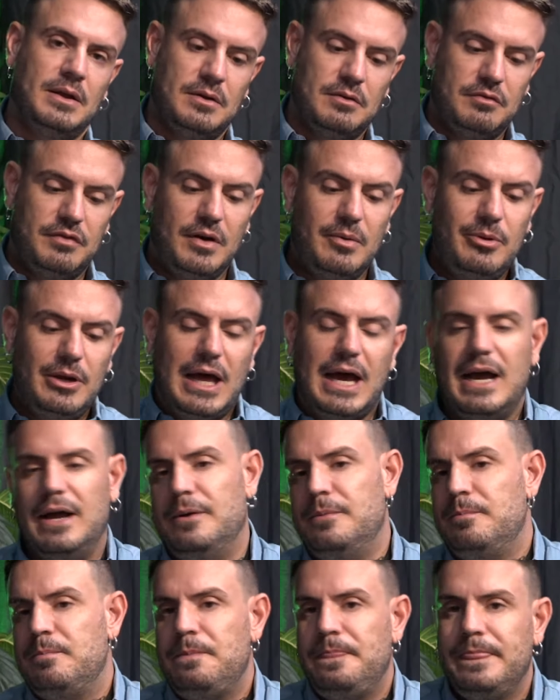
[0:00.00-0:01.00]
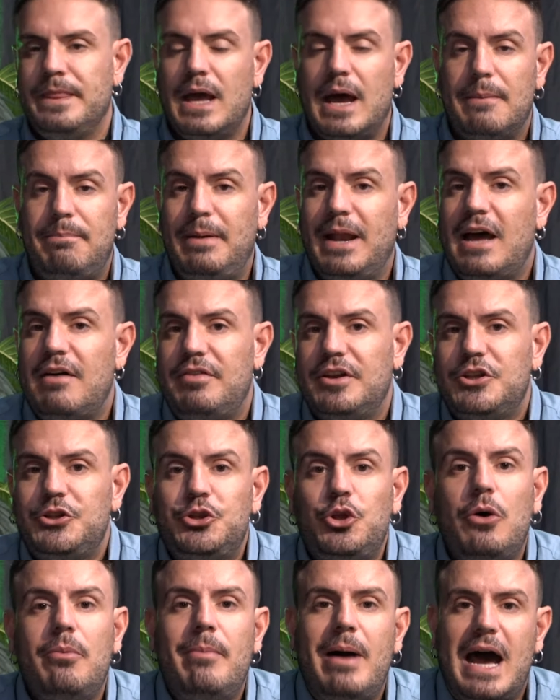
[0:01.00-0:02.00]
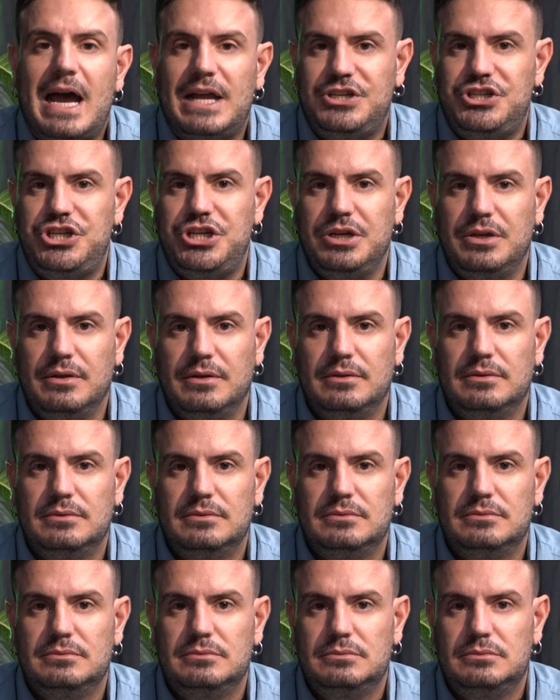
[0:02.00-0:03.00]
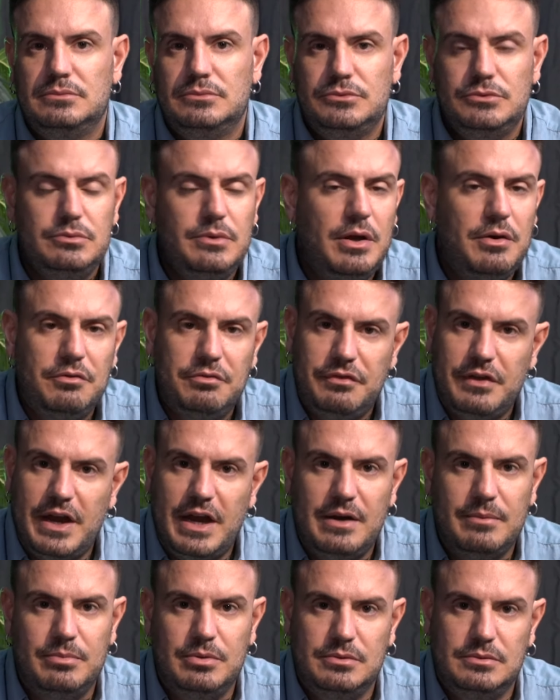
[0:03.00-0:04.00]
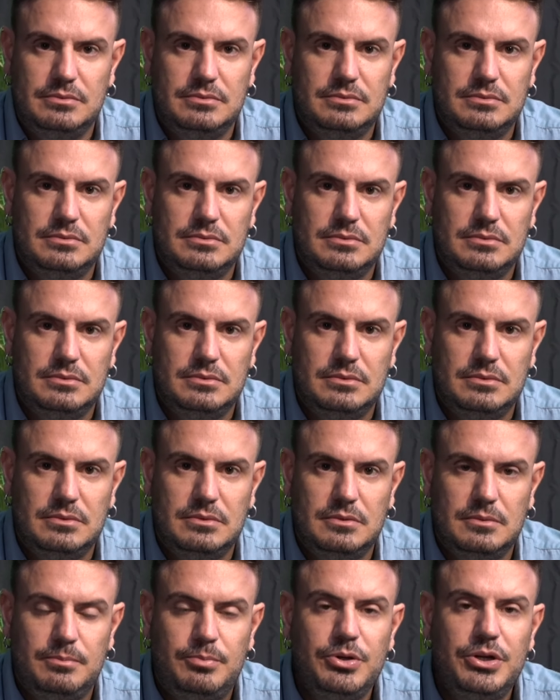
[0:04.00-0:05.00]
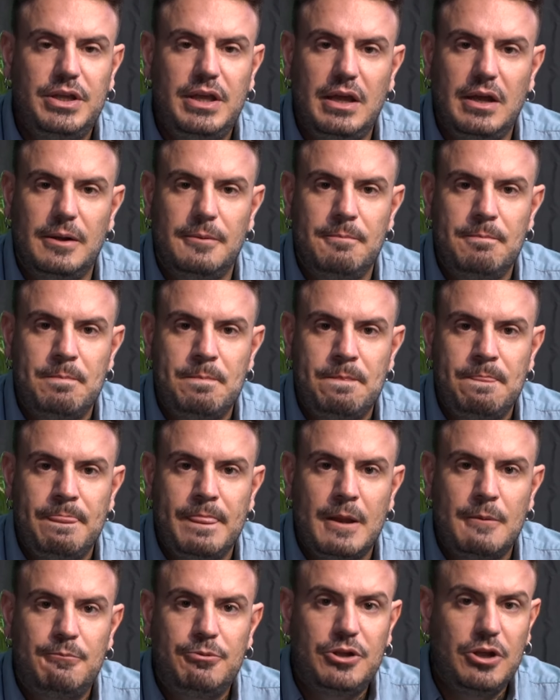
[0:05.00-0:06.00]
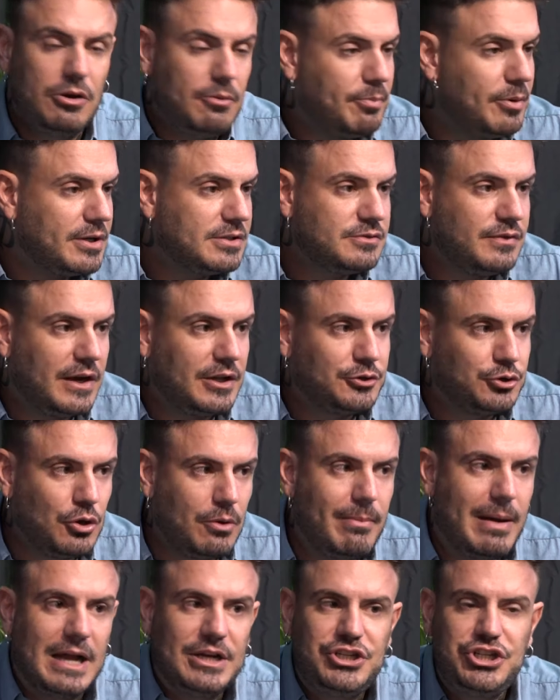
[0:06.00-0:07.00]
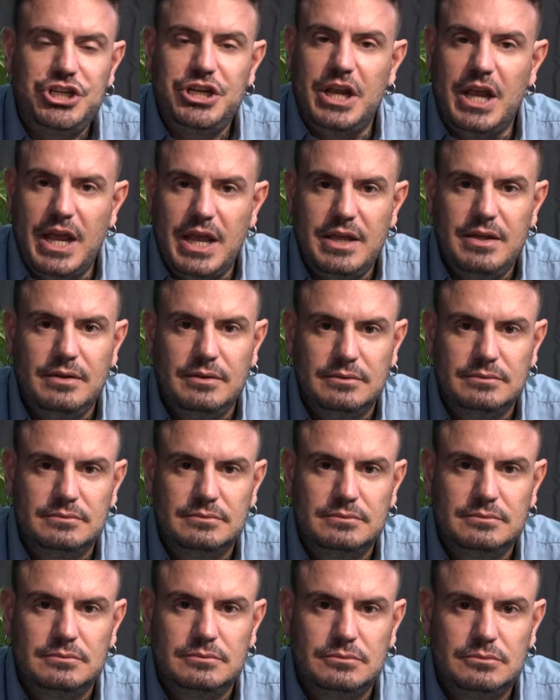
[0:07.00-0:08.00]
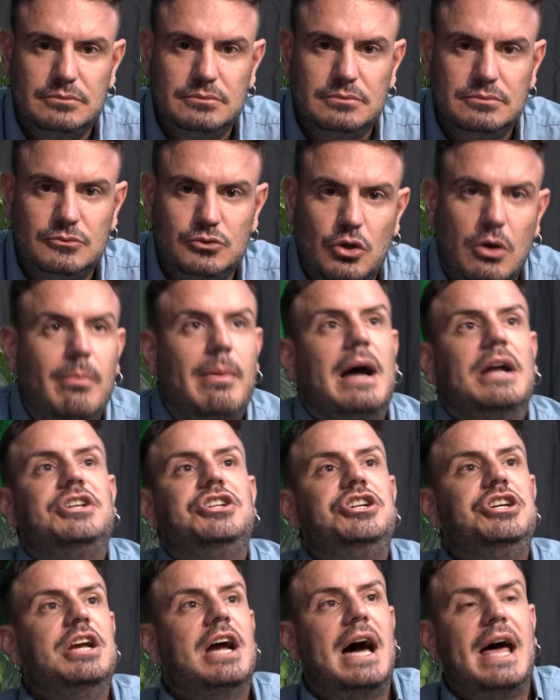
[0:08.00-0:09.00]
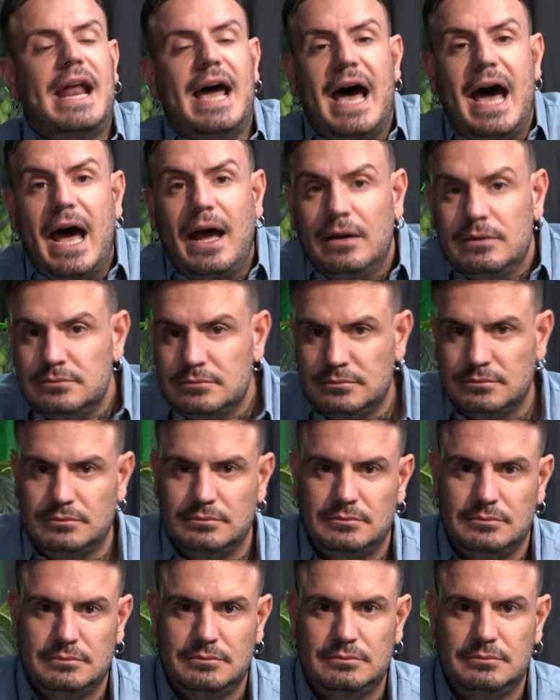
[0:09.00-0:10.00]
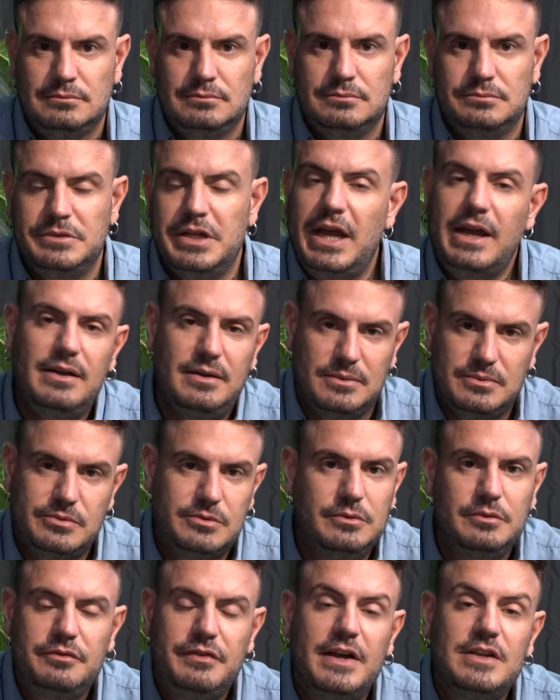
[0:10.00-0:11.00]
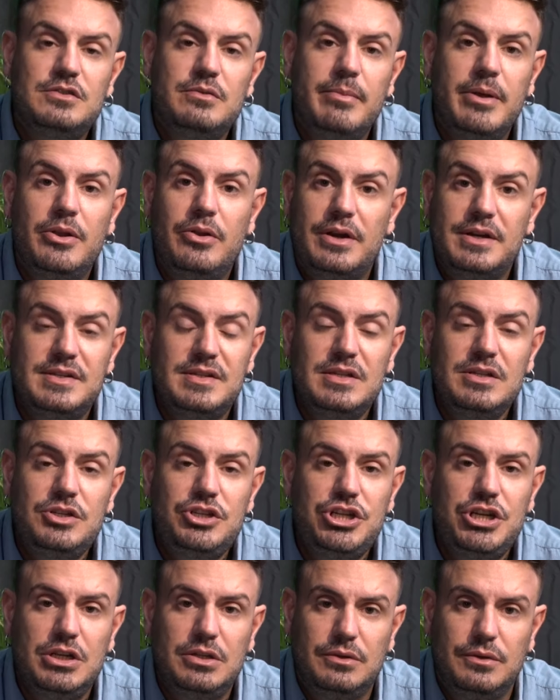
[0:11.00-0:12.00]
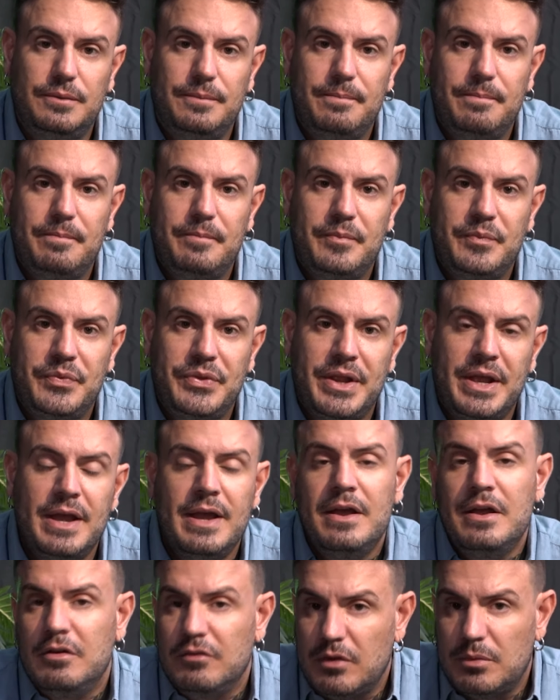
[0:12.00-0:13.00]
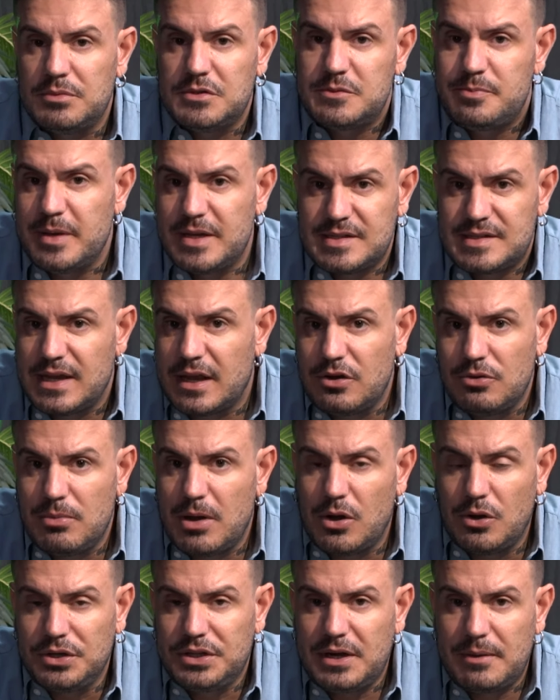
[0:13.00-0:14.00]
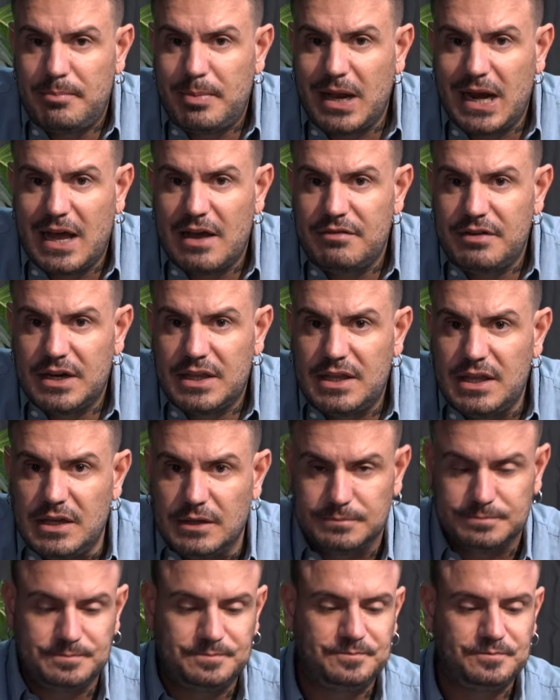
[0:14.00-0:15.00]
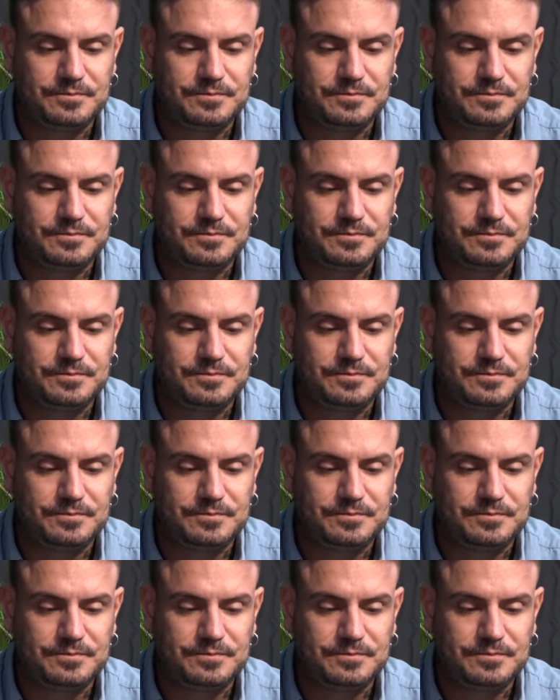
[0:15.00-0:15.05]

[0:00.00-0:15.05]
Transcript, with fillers: Vamos lá. A palavra tomate não é um verbo. Por quê? Porque eu não posso falar tomateei, tomateará, né? Isso não faz o menor sentido. Vamos pensar numa outra palavra aqui.